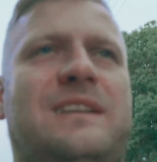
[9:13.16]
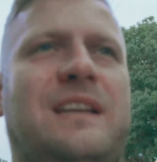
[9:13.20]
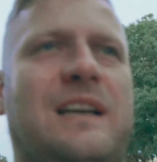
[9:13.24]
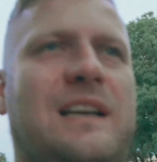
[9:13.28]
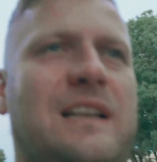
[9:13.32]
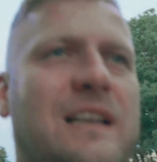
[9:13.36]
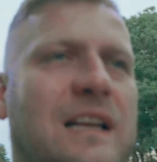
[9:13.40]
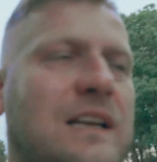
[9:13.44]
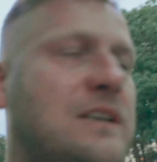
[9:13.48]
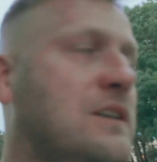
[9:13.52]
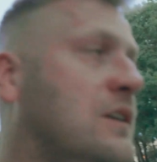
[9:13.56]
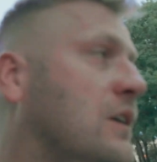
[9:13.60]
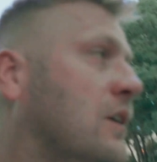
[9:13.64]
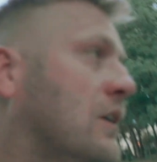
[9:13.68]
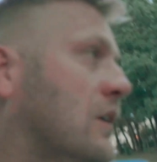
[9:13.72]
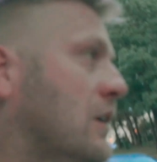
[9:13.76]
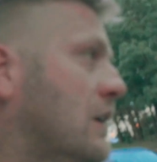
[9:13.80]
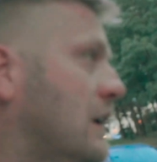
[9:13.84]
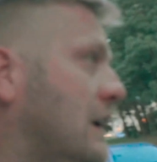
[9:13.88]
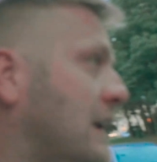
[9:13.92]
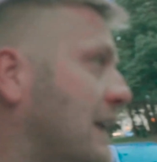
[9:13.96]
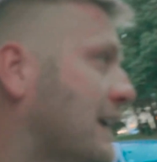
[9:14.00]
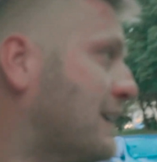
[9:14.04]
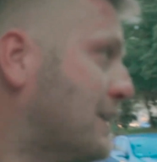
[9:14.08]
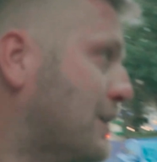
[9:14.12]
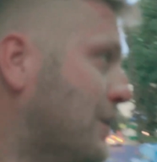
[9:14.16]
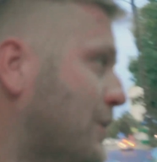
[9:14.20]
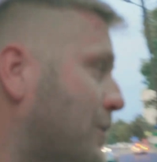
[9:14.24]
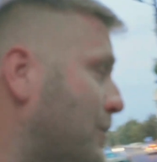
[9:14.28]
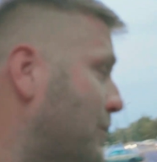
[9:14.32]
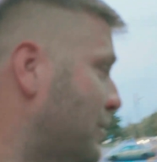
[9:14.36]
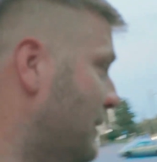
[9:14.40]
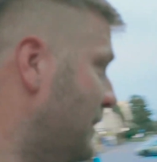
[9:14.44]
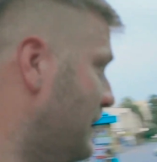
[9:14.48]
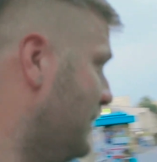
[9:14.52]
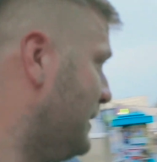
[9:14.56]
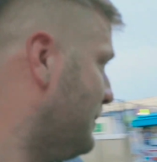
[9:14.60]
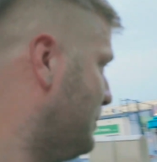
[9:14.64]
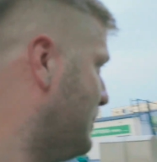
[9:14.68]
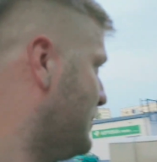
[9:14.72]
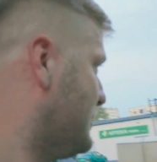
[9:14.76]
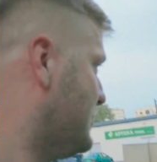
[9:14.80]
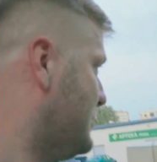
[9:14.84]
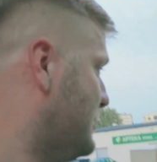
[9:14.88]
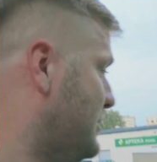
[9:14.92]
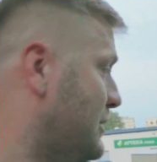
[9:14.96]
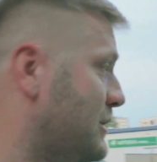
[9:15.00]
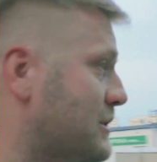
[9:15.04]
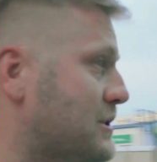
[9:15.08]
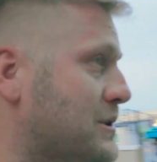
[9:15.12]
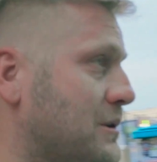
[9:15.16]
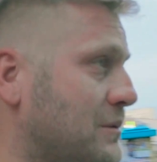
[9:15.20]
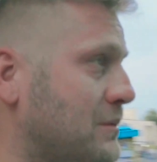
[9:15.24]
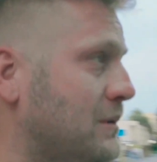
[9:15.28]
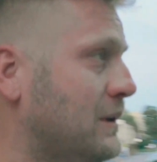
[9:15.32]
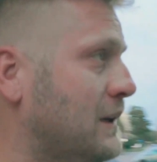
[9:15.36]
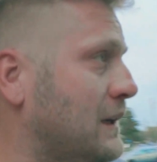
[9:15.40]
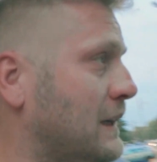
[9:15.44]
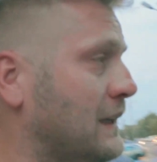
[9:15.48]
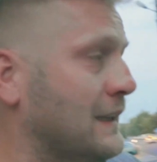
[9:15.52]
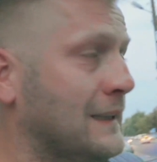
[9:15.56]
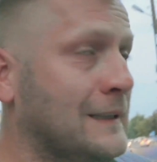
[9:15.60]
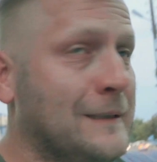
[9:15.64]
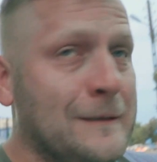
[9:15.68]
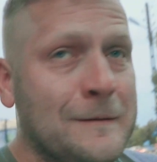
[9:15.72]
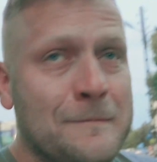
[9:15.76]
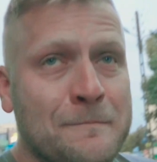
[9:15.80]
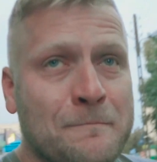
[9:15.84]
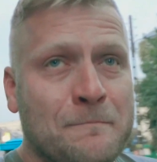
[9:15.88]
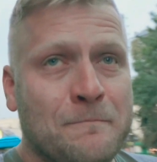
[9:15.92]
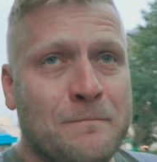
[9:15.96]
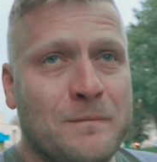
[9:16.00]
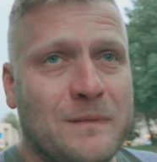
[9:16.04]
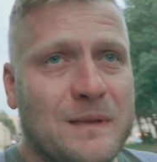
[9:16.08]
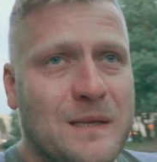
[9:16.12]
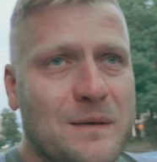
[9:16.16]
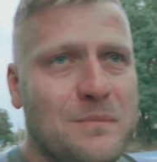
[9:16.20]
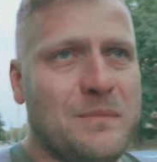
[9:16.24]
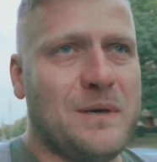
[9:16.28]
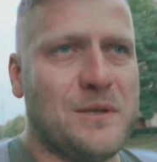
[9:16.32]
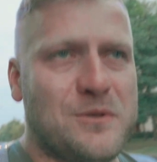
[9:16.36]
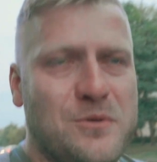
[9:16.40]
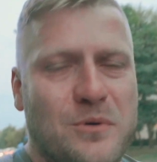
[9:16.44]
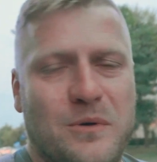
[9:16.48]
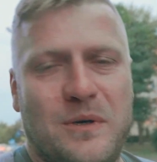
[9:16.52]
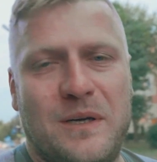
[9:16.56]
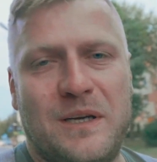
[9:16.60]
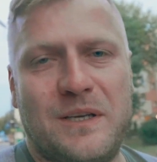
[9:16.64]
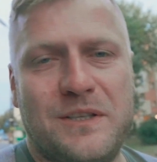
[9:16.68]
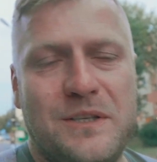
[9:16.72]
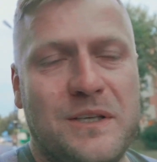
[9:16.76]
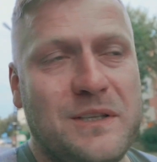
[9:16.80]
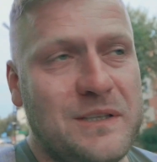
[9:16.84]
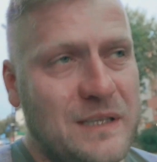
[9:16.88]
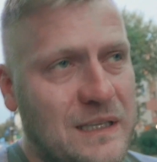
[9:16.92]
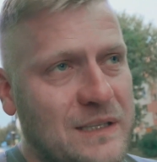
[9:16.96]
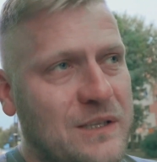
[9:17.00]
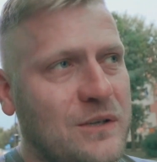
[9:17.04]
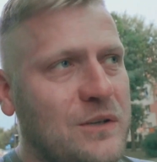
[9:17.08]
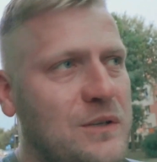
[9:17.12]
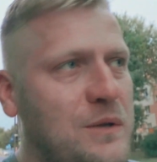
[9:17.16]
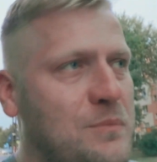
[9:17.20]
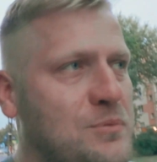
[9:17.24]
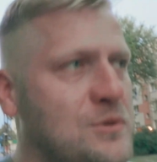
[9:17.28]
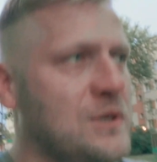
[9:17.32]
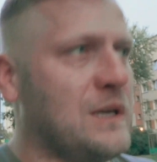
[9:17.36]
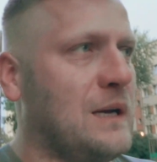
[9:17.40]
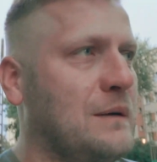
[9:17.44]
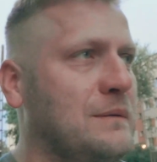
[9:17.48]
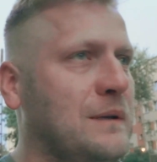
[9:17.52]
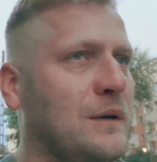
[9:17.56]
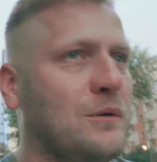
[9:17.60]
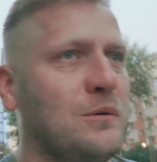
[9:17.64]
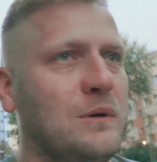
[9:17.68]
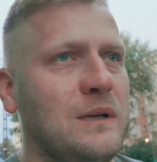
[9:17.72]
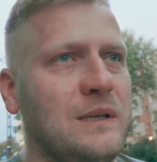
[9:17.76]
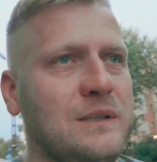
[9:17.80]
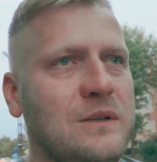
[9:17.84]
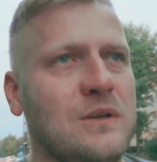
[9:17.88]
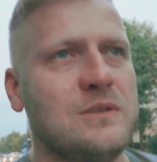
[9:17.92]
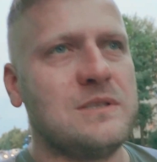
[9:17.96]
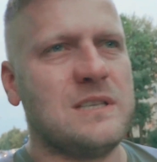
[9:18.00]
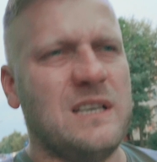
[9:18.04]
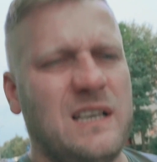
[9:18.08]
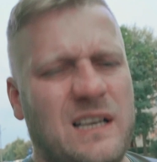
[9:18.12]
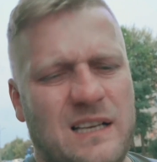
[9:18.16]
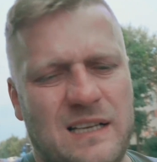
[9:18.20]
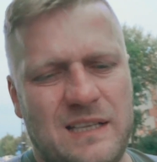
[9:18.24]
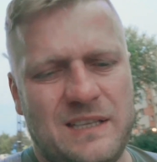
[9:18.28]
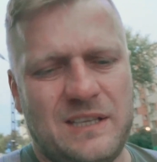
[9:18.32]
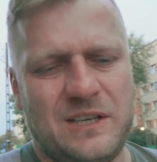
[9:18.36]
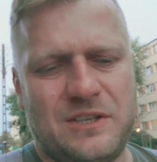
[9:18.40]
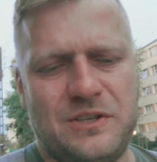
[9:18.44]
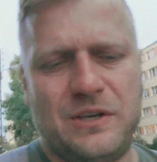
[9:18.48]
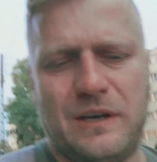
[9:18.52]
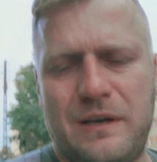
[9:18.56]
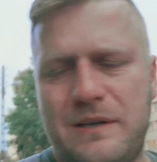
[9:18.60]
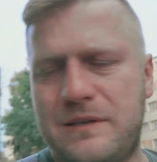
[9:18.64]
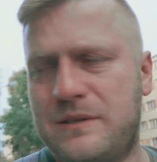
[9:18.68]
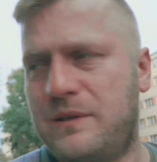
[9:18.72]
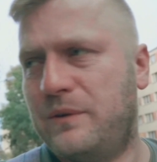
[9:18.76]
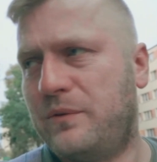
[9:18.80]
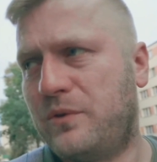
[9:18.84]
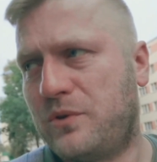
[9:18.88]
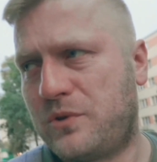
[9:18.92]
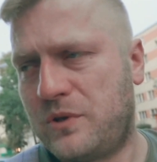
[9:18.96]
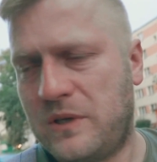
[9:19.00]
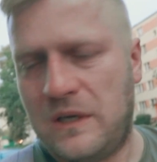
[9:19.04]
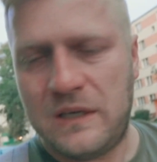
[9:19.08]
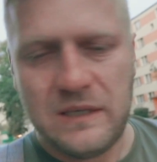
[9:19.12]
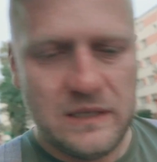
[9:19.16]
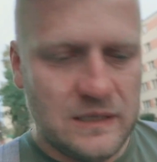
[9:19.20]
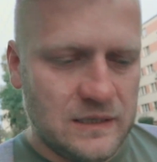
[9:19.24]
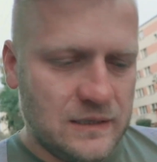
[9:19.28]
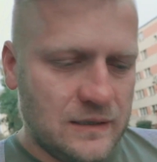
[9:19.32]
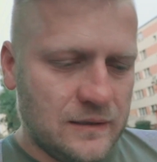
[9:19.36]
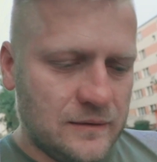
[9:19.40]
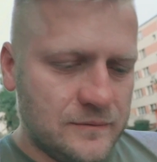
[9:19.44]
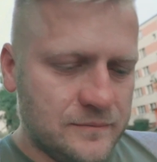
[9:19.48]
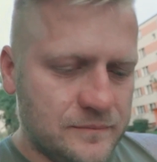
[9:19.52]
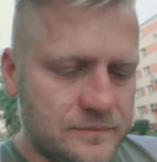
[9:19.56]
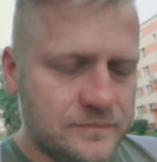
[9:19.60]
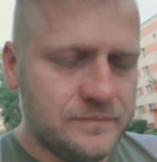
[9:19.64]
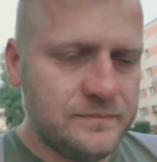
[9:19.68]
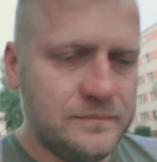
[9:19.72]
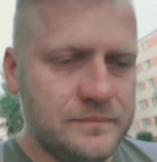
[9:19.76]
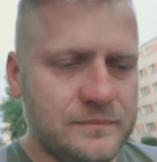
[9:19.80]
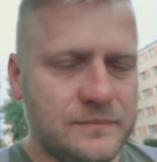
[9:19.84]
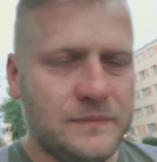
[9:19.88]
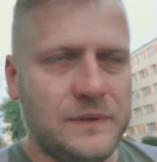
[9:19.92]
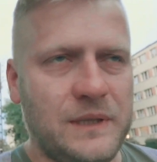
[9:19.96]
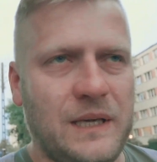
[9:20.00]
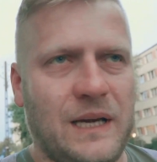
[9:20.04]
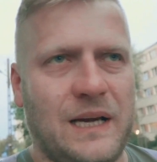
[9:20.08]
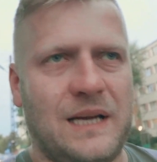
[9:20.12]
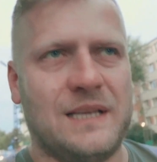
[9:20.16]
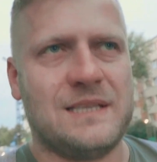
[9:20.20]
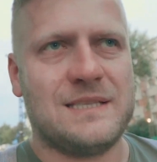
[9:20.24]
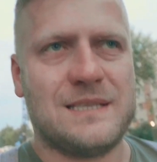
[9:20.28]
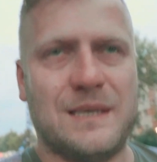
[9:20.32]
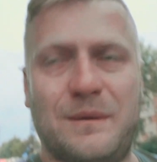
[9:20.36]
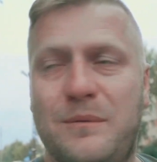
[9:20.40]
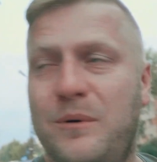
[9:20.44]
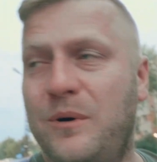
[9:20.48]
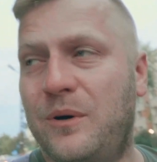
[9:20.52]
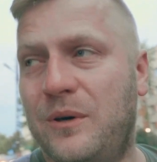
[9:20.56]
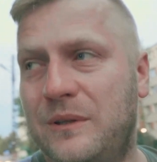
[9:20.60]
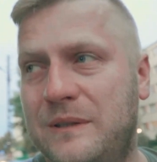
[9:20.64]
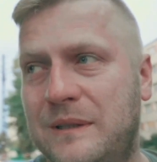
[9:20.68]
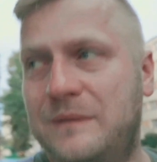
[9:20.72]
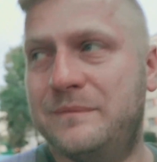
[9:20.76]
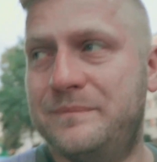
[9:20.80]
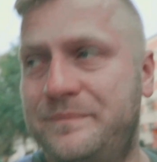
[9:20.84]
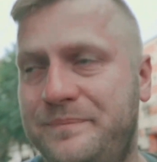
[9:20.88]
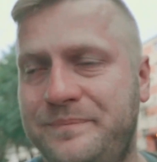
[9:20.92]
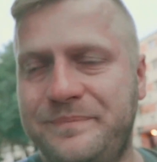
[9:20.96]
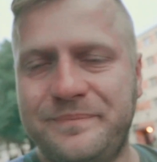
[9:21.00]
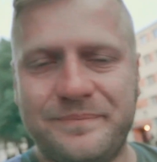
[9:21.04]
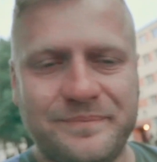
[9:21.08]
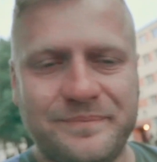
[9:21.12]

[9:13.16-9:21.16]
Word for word: i tak lekko, lekko kuleję po dzisiejszym meczu nie, dlatego nie przyjechałem na hulajnodze, ale nie chciałem znowuż jechać samochodem